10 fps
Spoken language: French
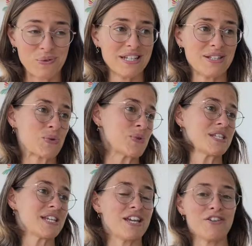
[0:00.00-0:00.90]
On est tous
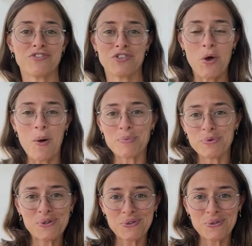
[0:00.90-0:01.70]
des funambules,